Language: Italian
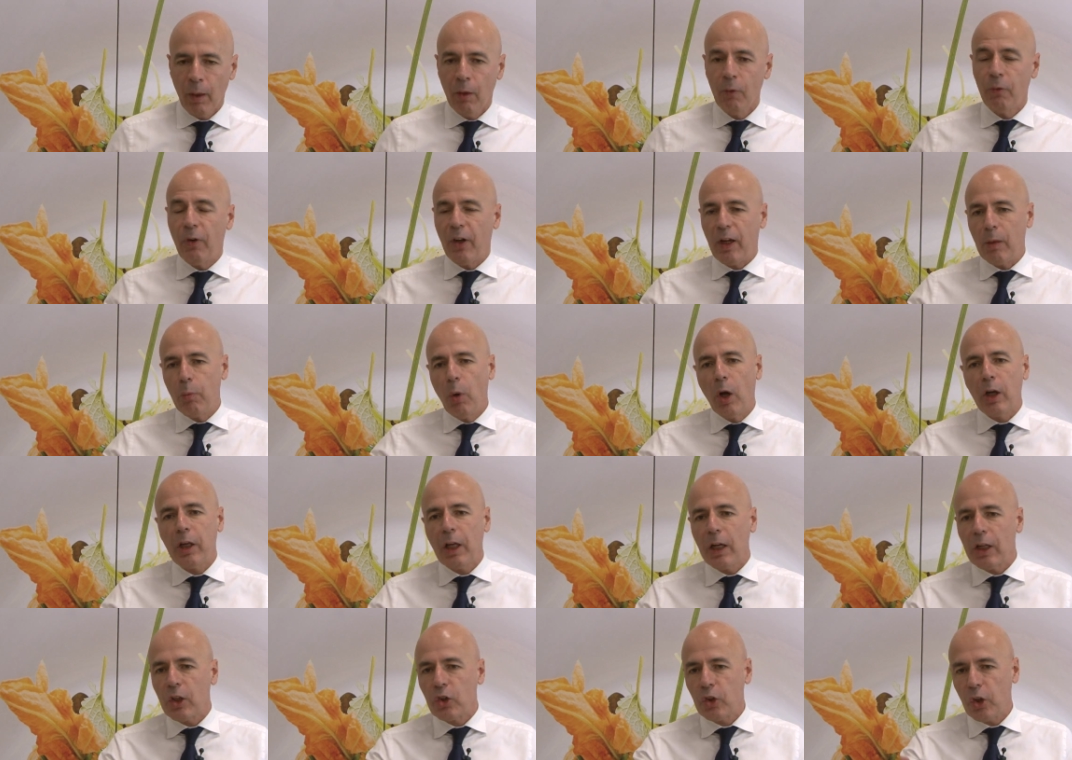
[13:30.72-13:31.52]
Faremo
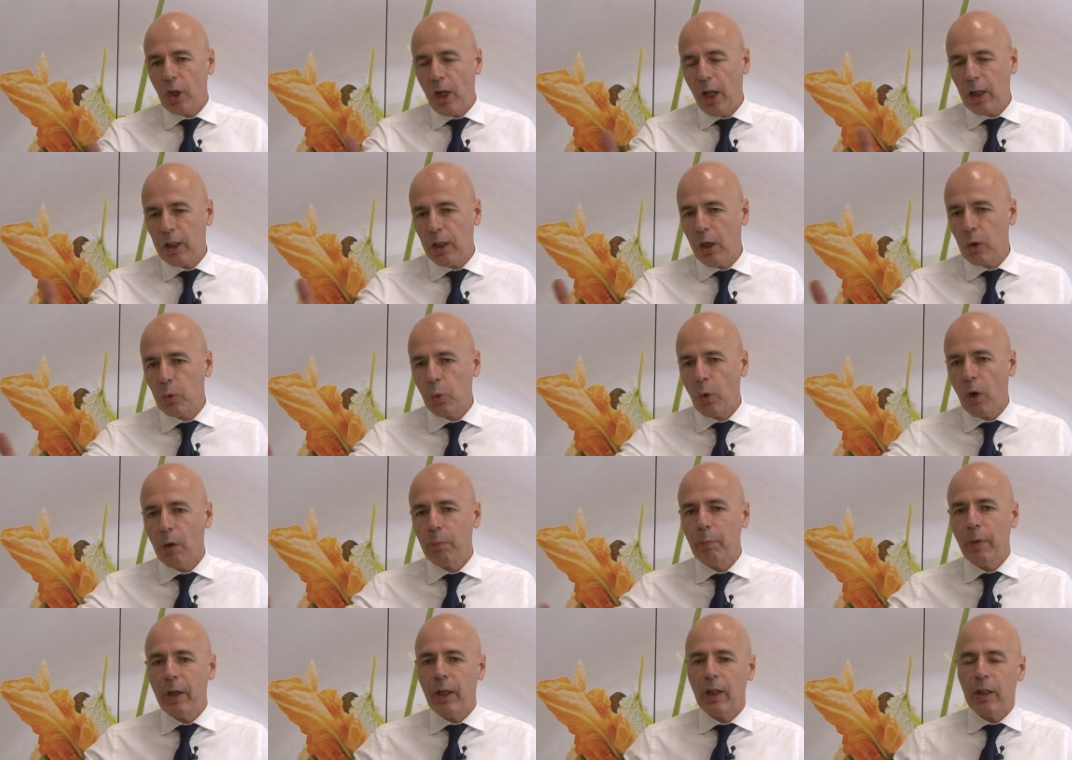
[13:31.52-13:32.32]
anche le serate
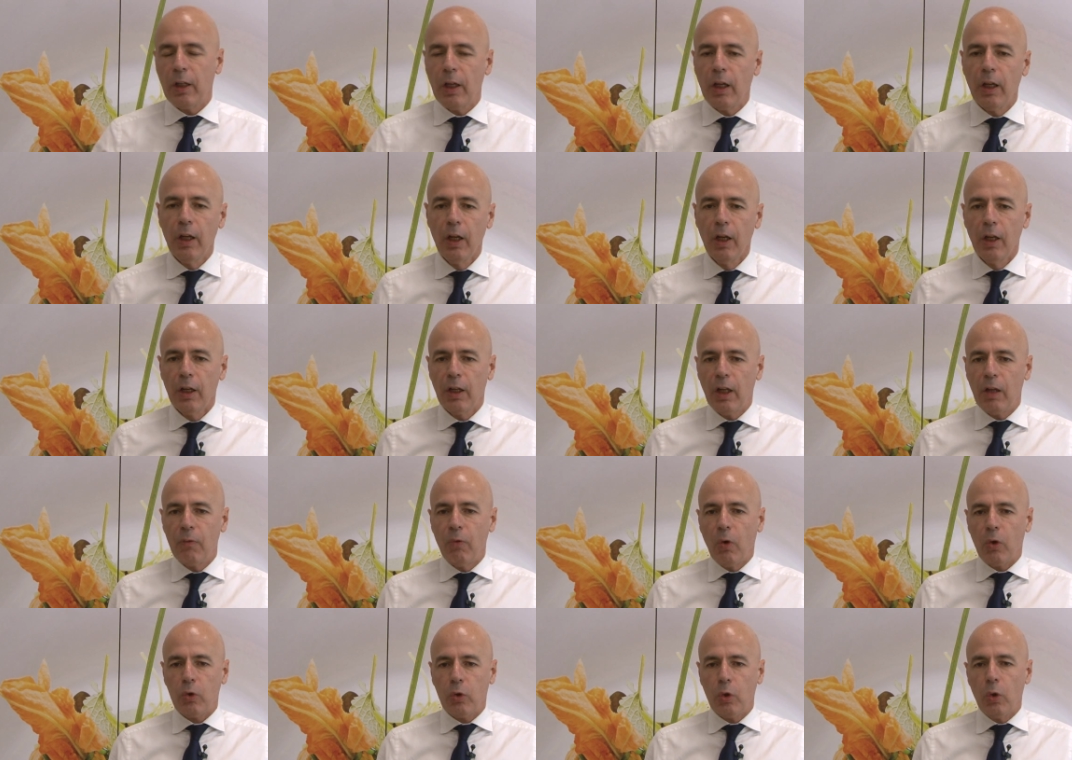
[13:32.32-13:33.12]
naturalmente nei
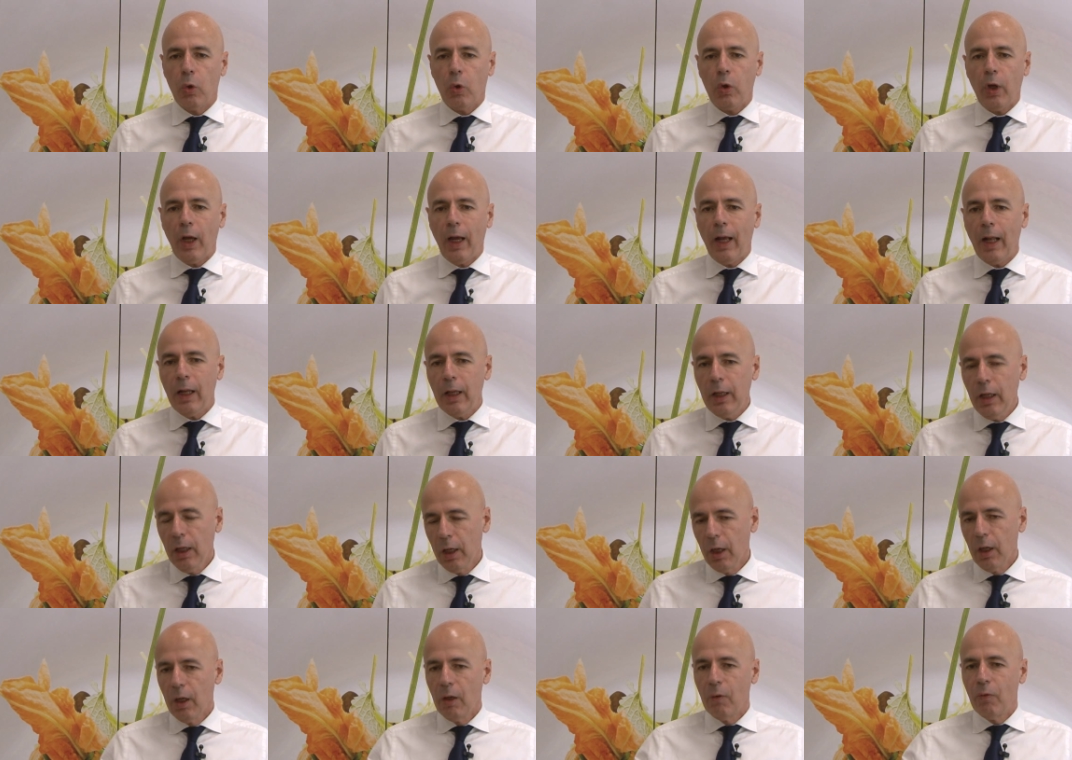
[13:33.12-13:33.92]
vostri locali,
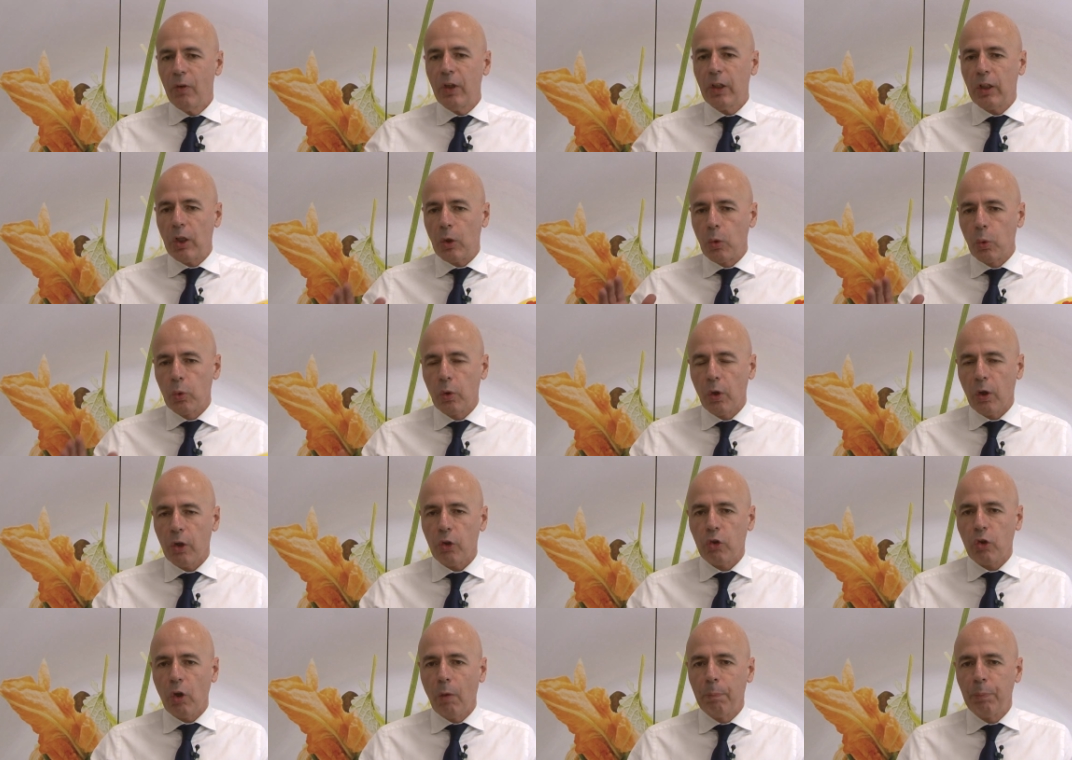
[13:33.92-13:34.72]
venite tutti in
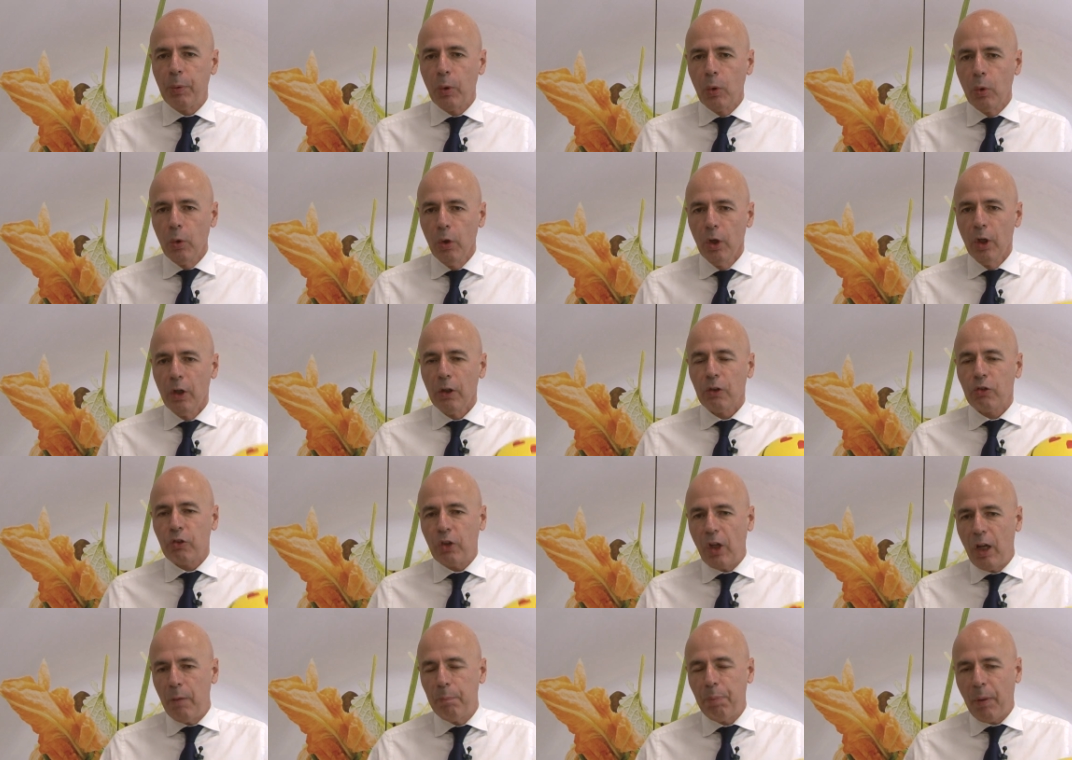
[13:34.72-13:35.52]
Risto Più,
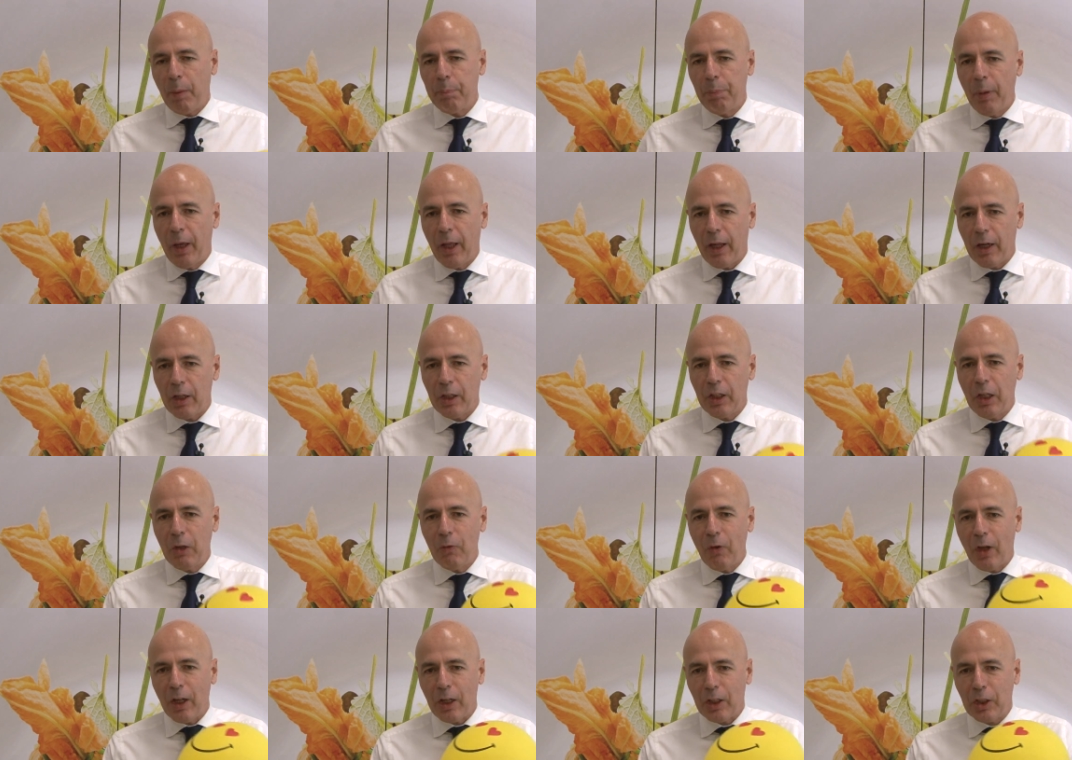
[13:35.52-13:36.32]
sempre per
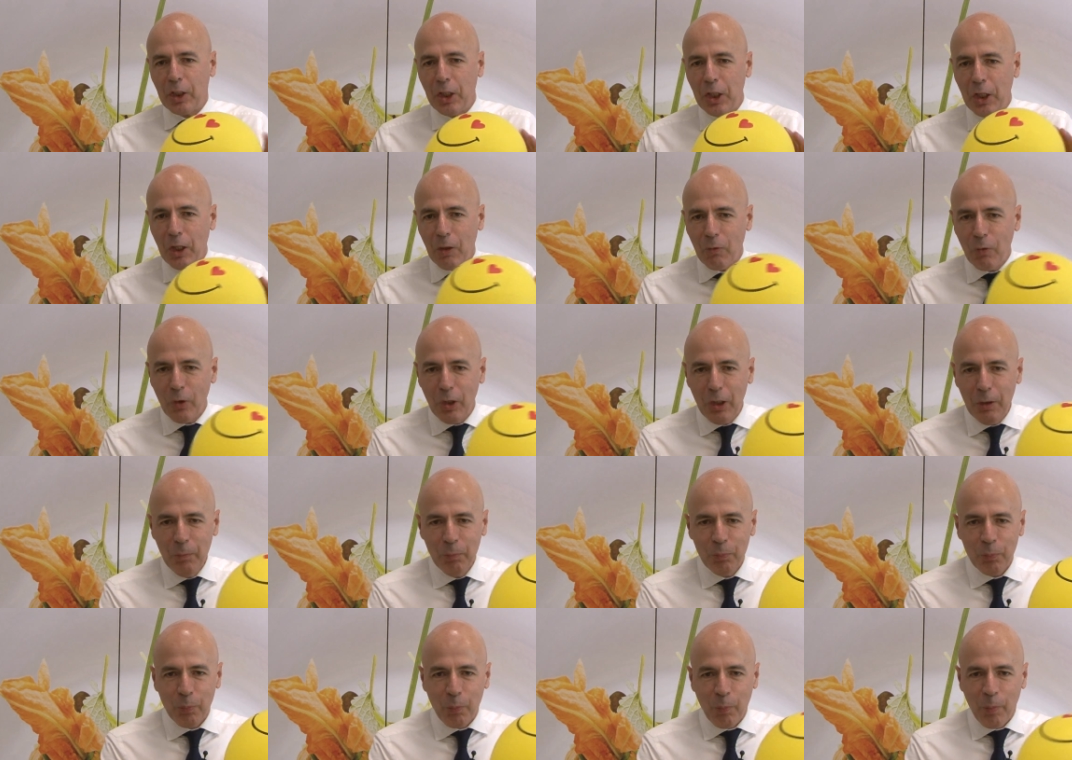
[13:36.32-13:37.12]

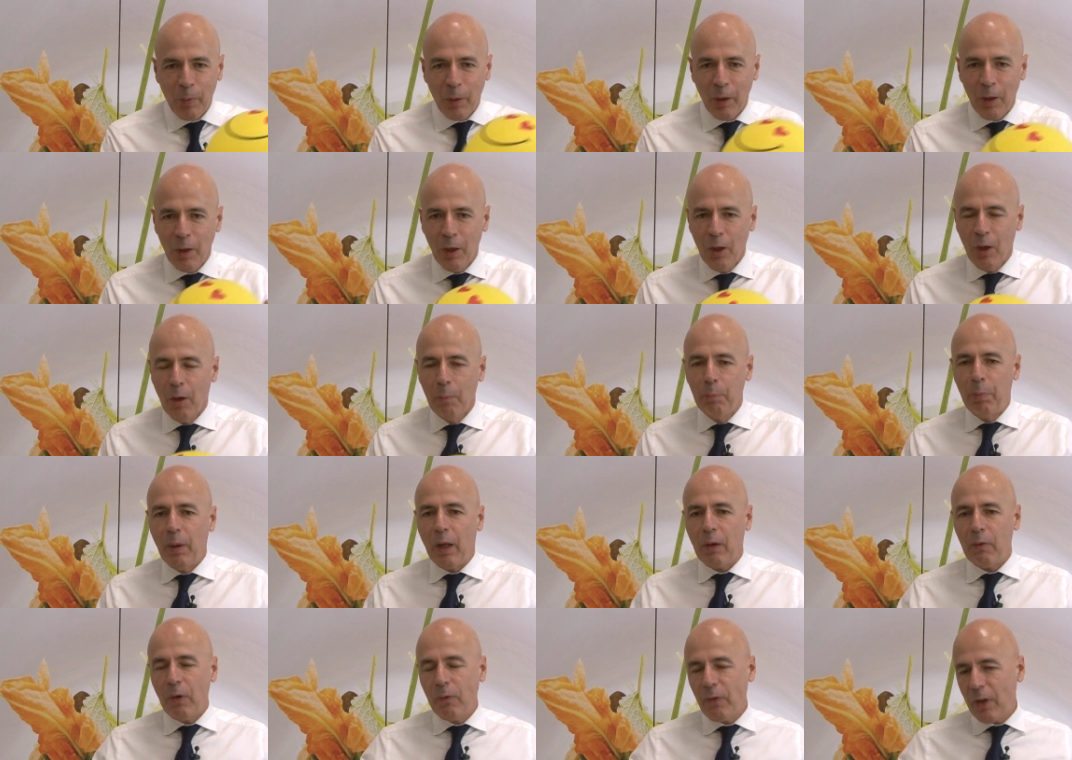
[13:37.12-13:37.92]
divertirvi,
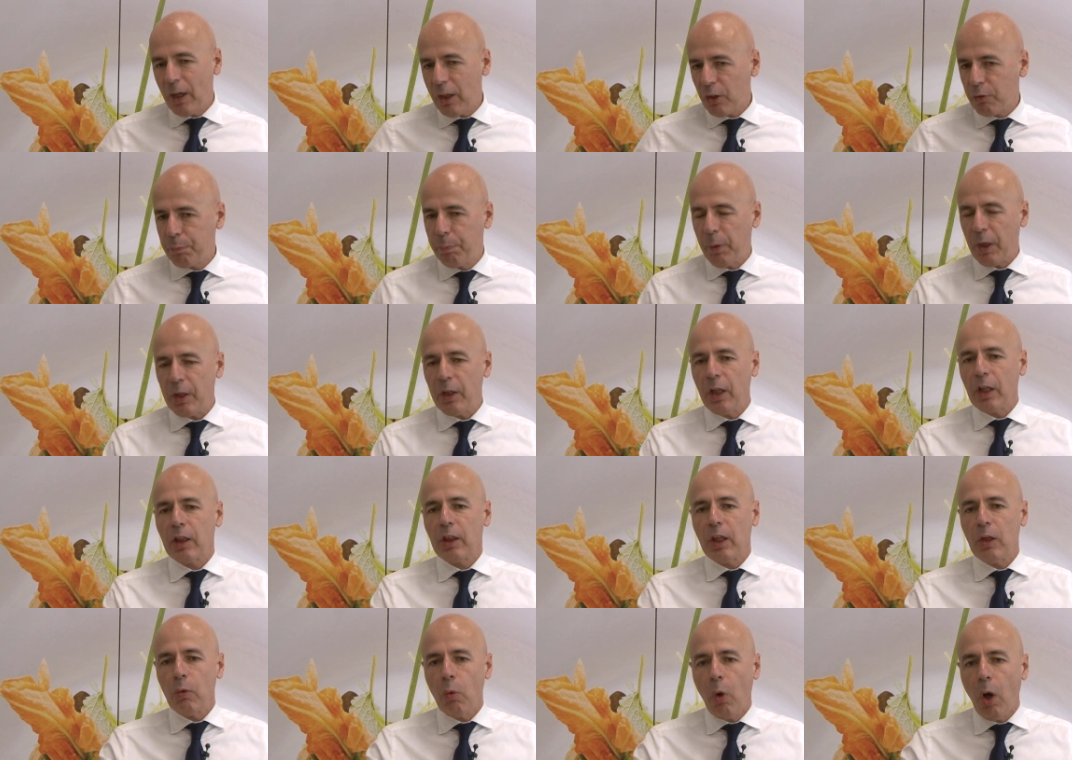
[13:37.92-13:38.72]
per vivere le
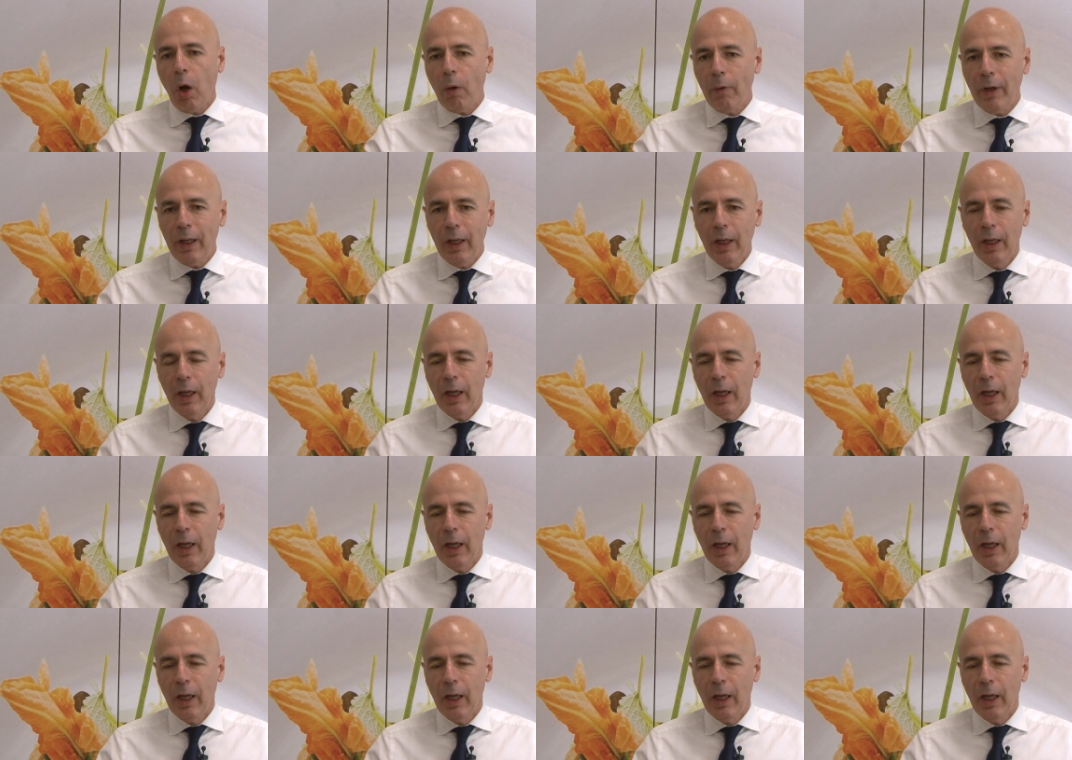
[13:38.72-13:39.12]
esperienze nuove